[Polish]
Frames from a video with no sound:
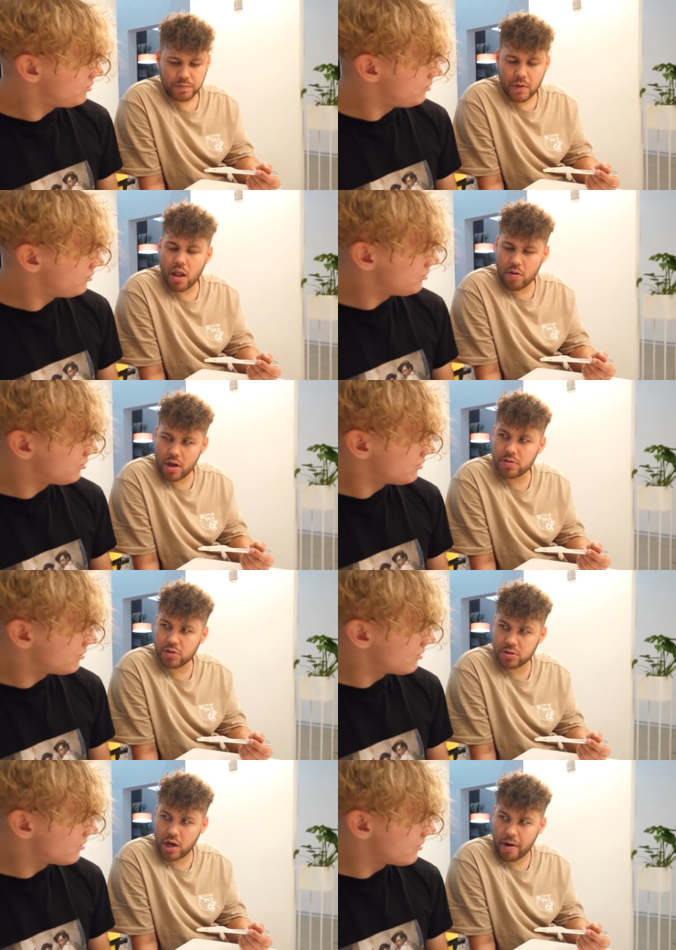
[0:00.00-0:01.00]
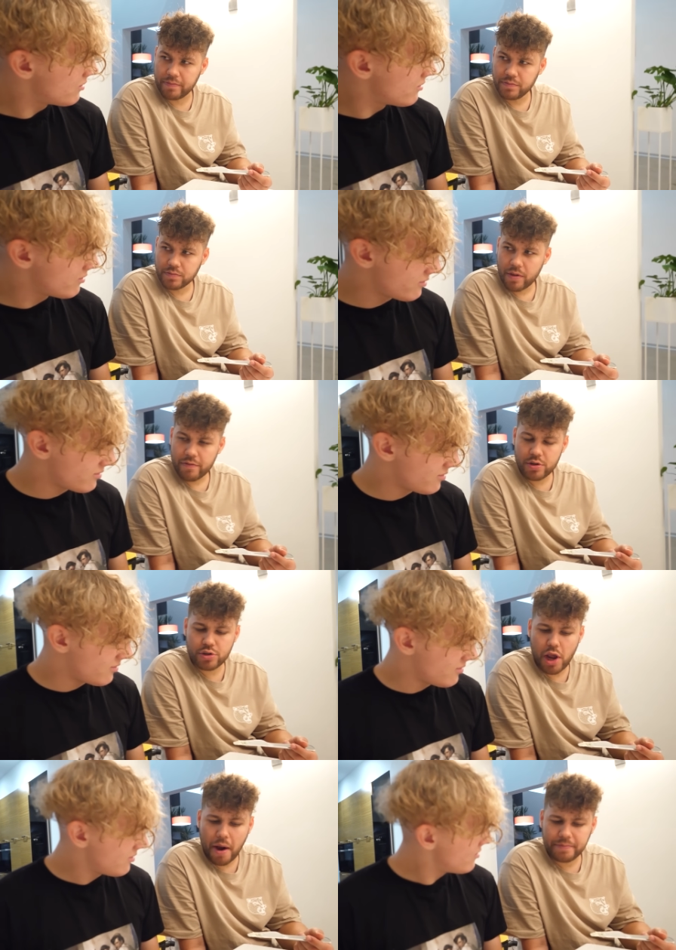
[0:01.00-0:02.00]
Nie no, jest ostre. W
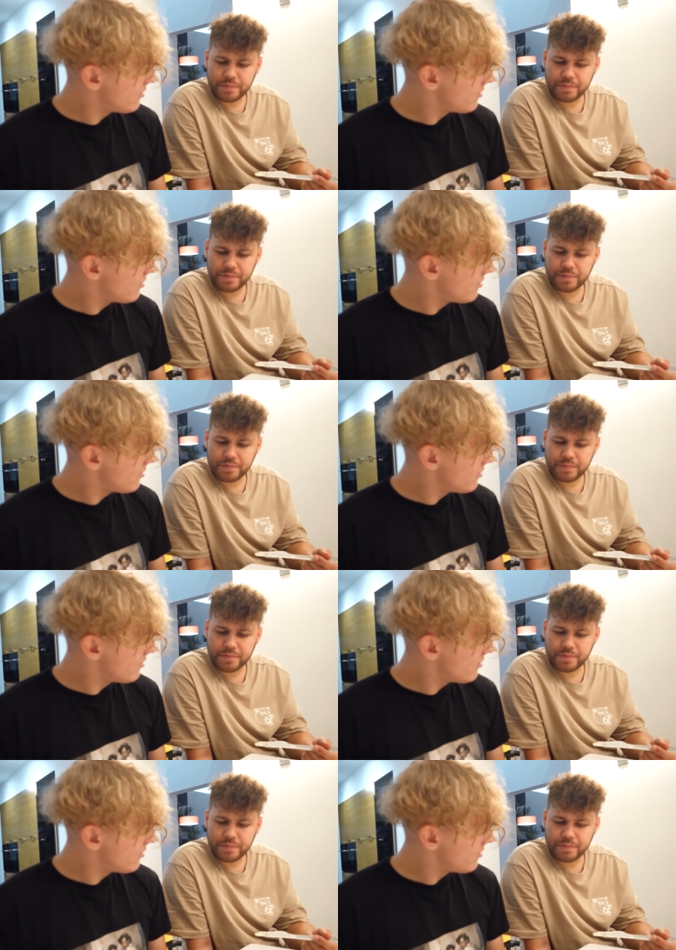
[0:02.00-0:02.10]
sensie,